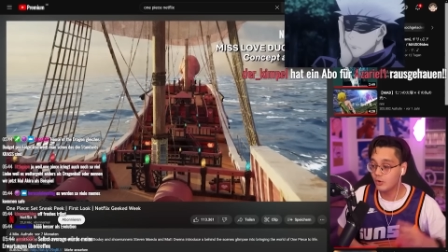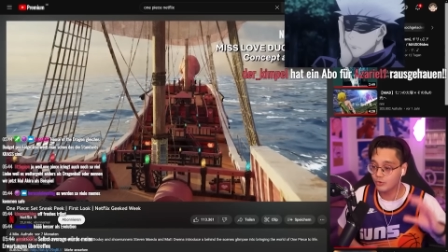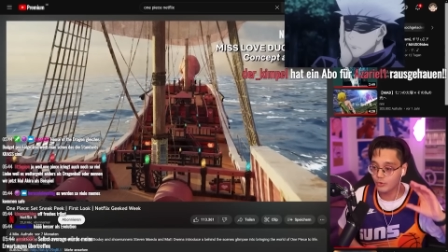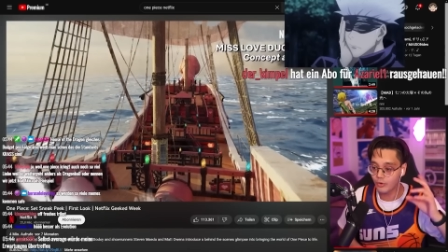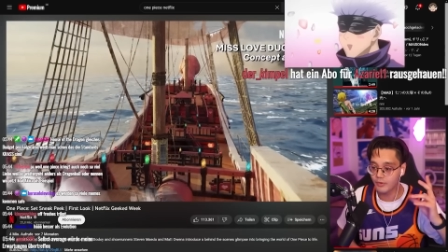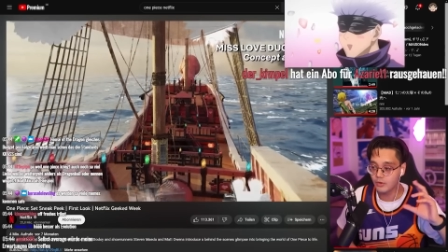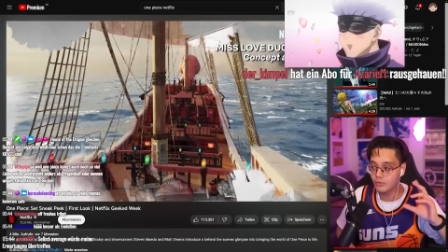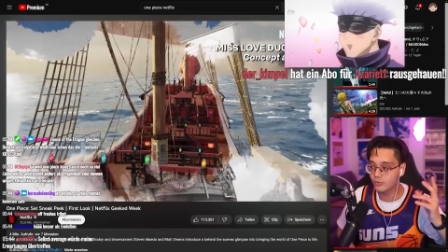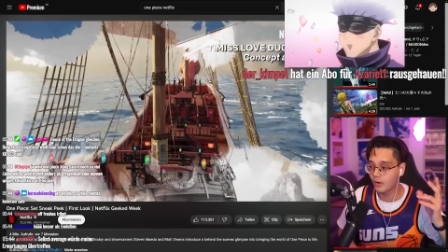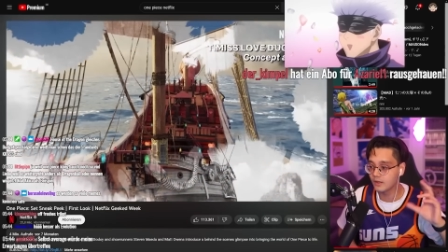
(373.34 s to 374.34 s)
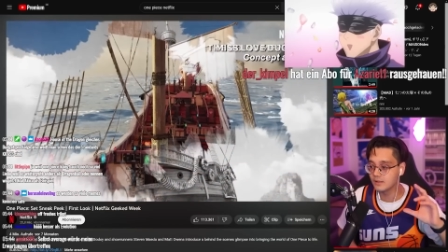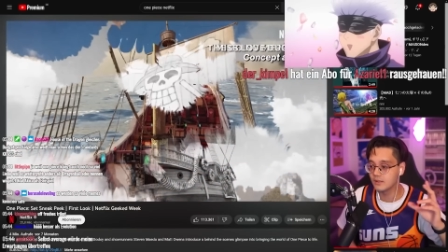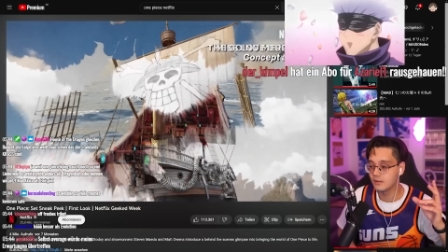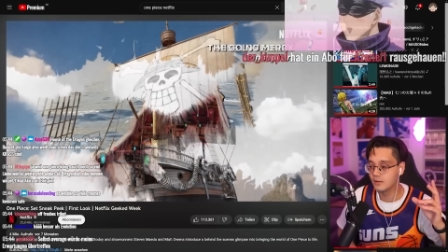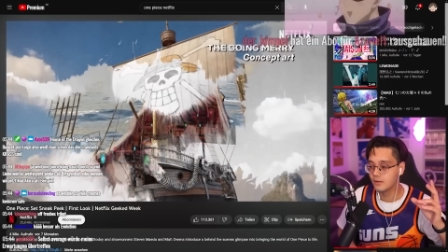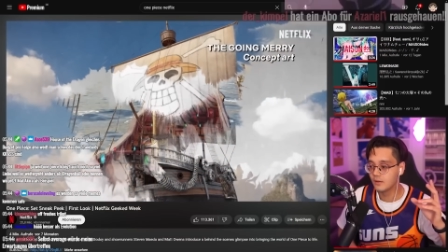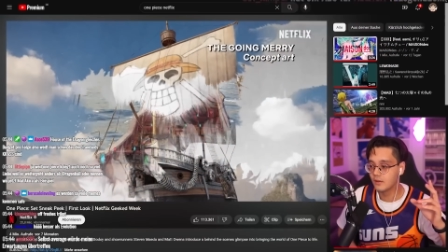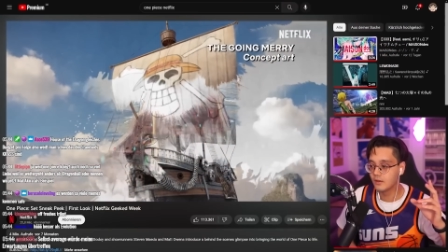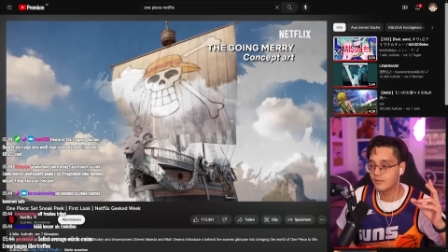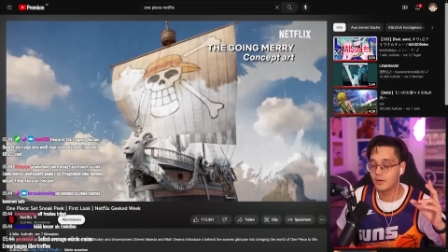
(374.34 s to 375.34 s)
so, wenn du so an die
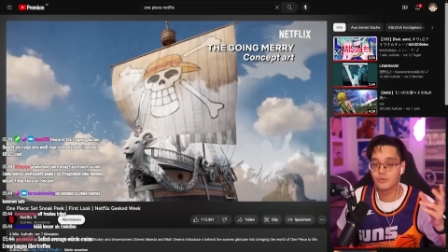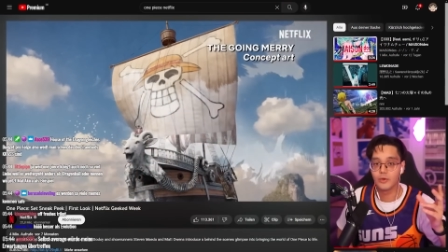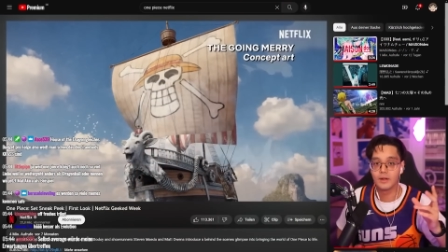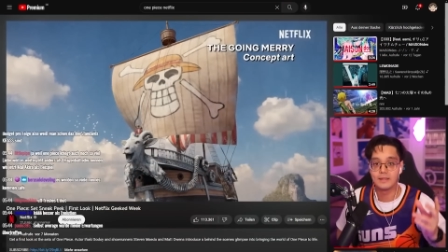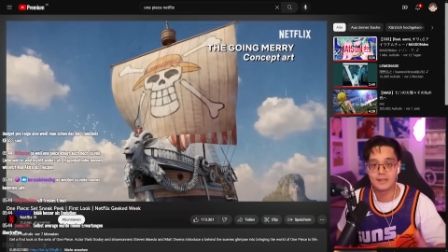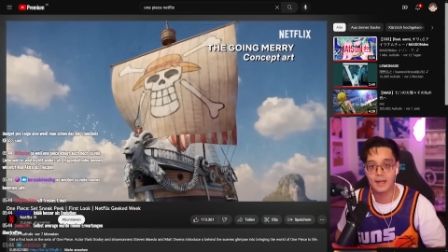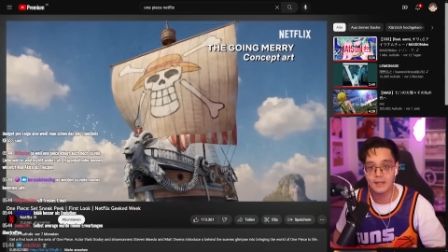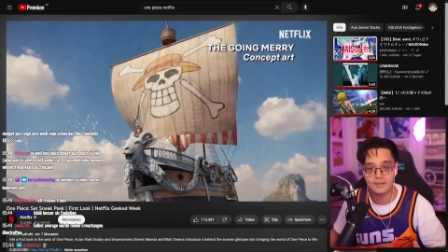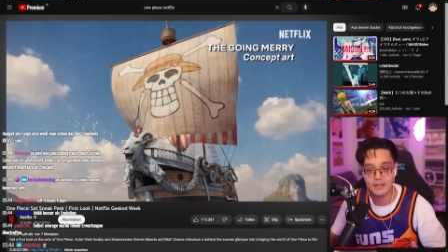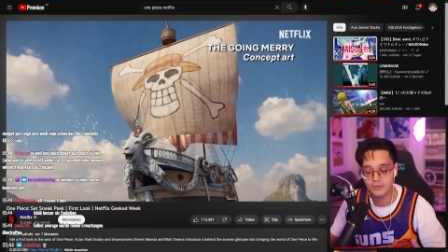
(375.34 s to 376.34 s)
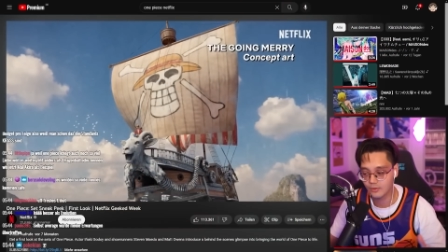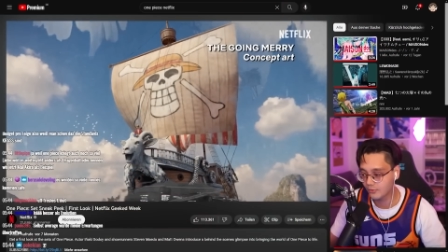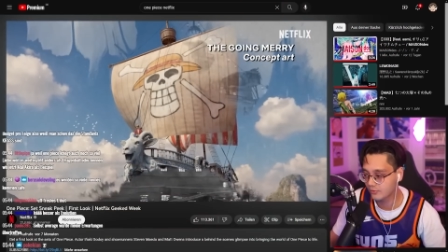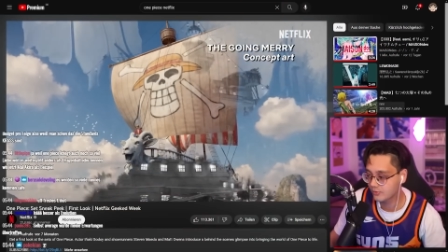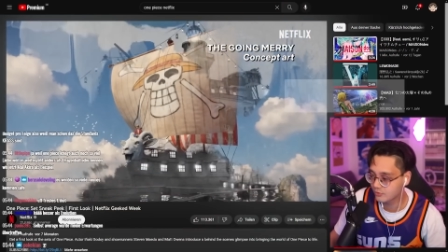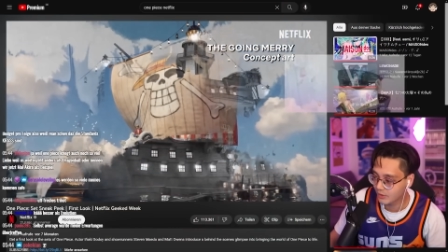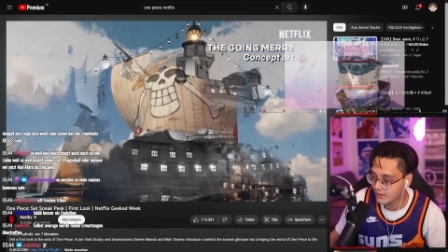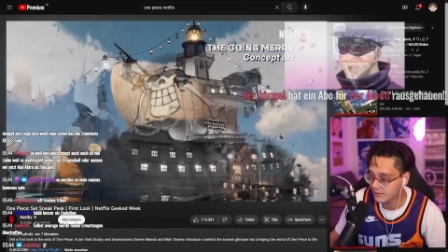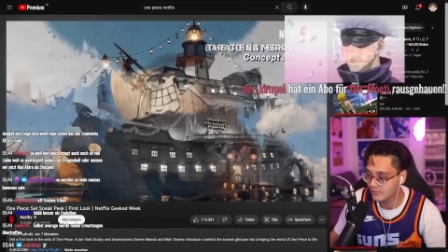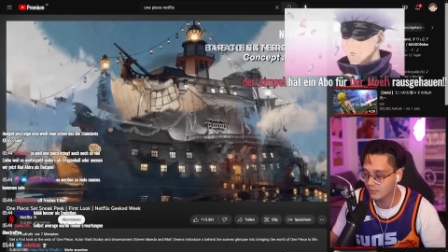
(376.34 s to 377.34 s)
wenn du so an die Drachen denkst von House of the
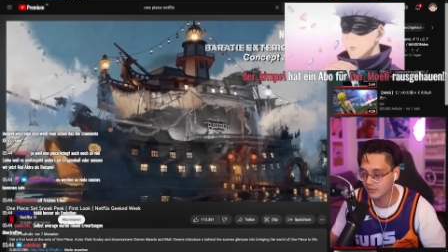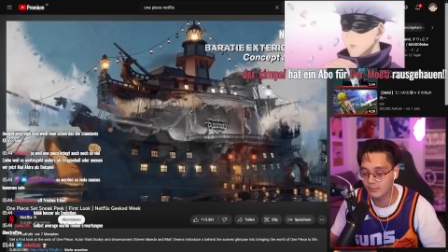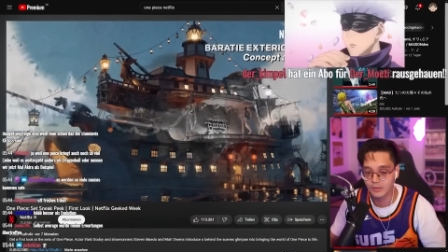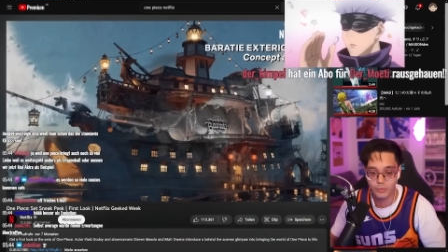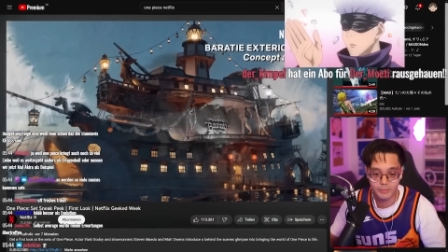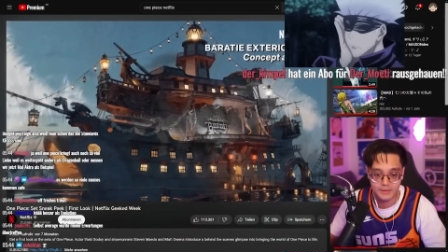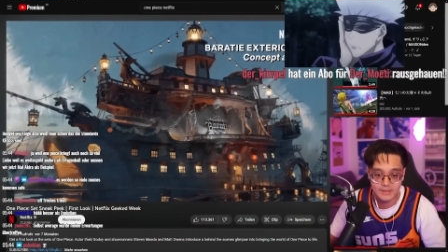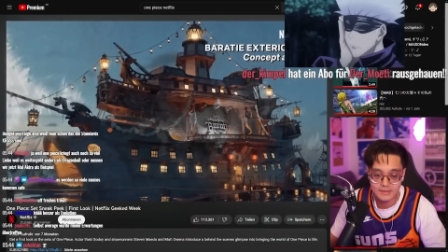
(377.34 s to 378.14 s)
Dragons und dann mit One Piece,